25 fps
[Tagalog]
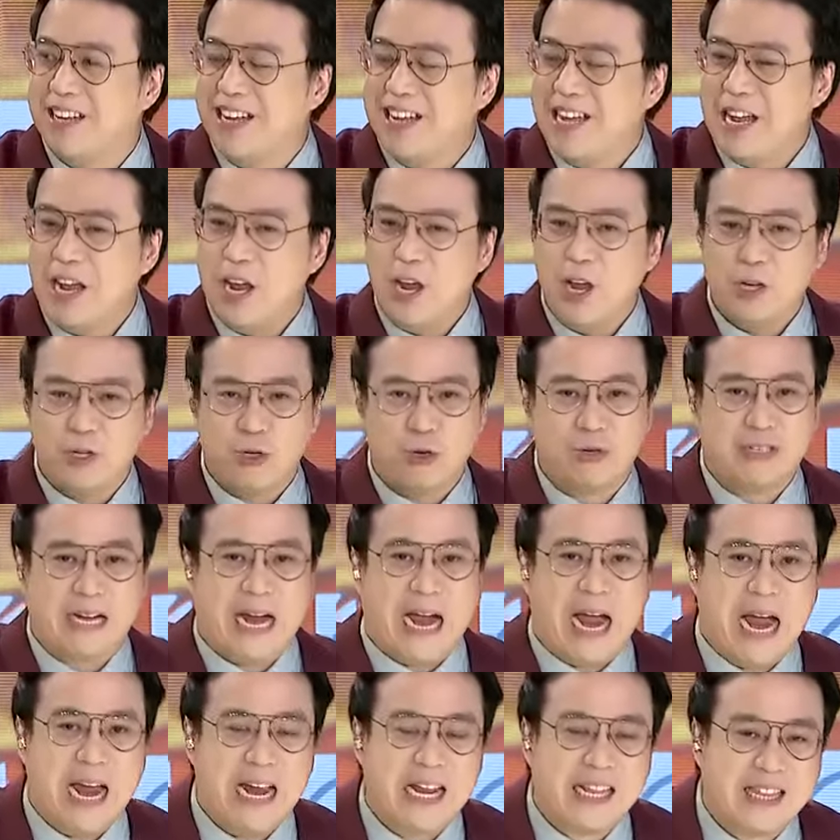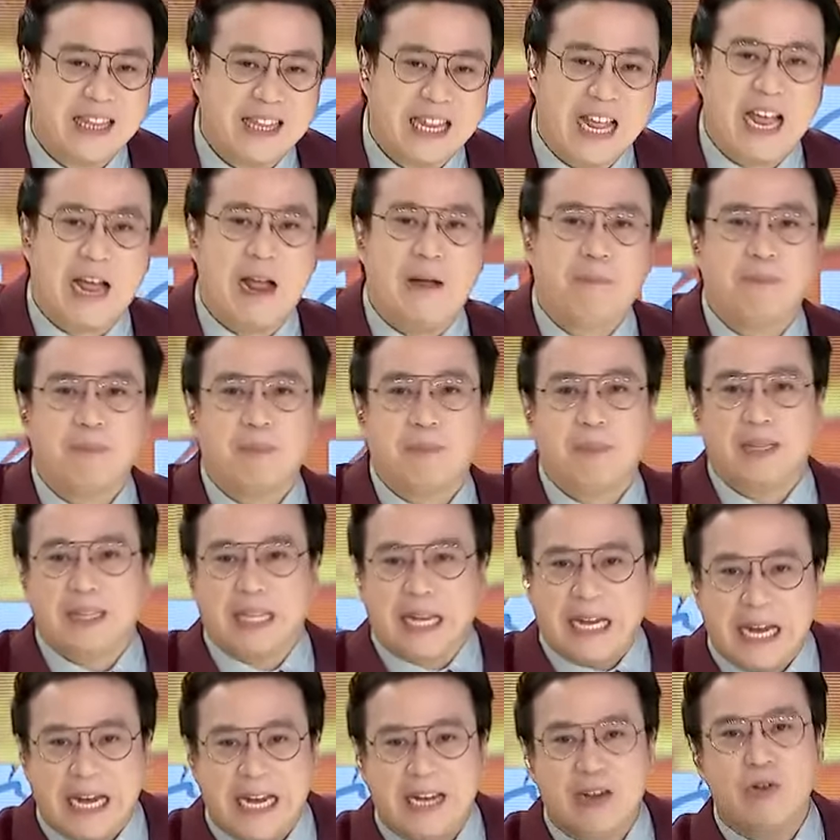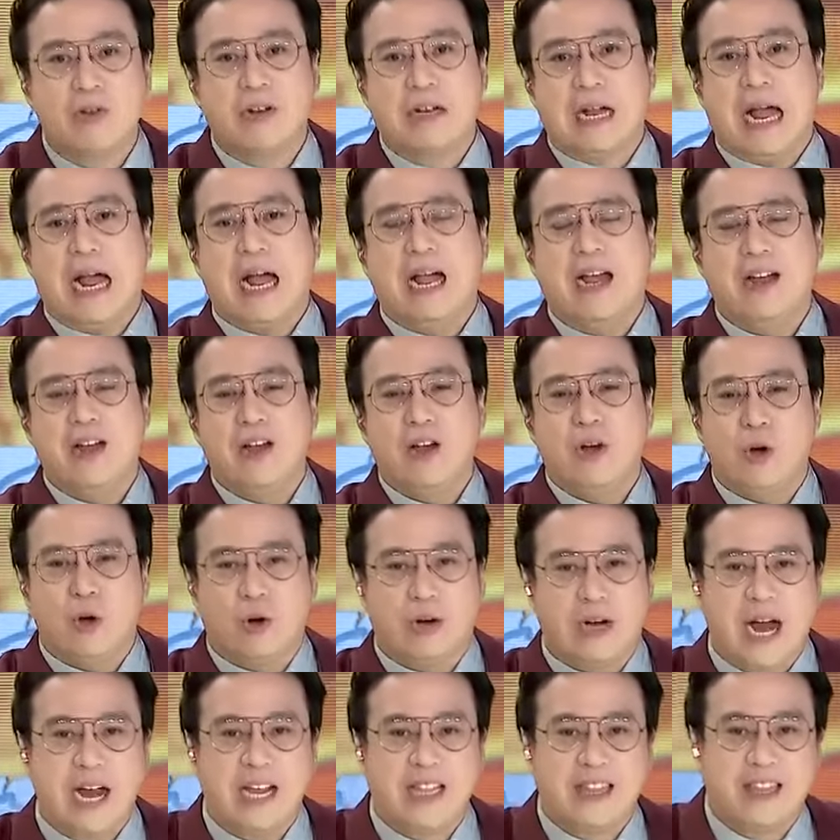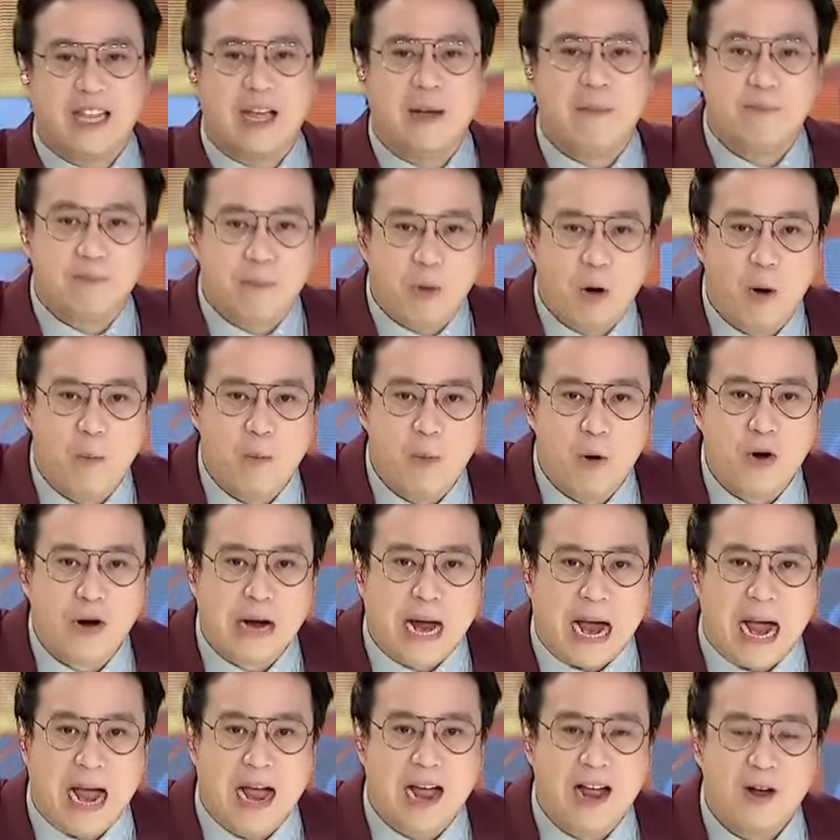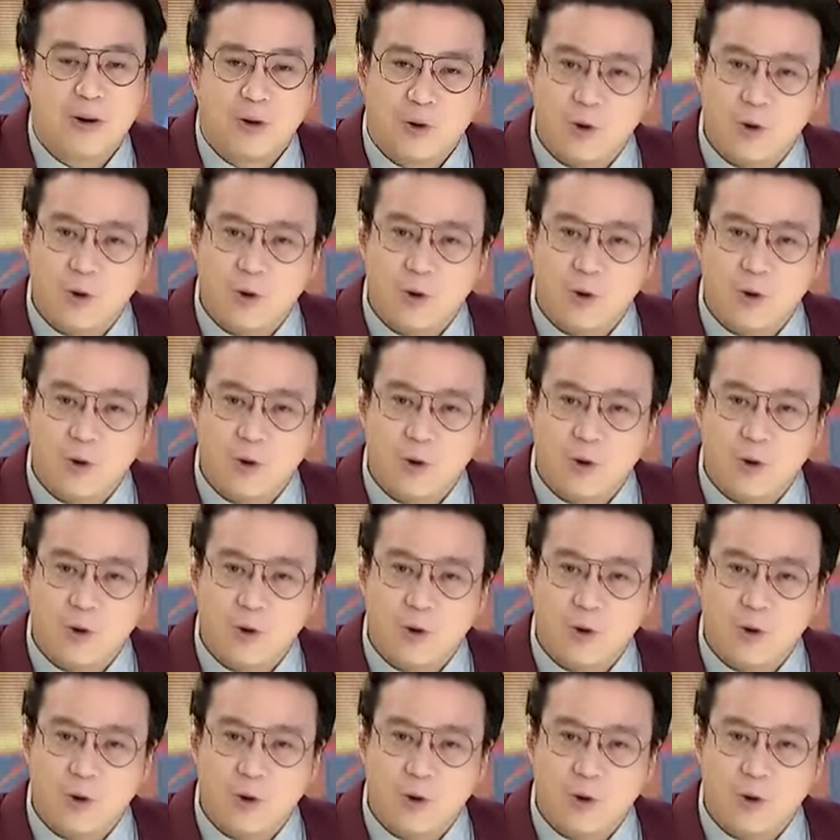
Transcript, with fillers: Tama. So kahit na matalino ka o kahit na bobo ka,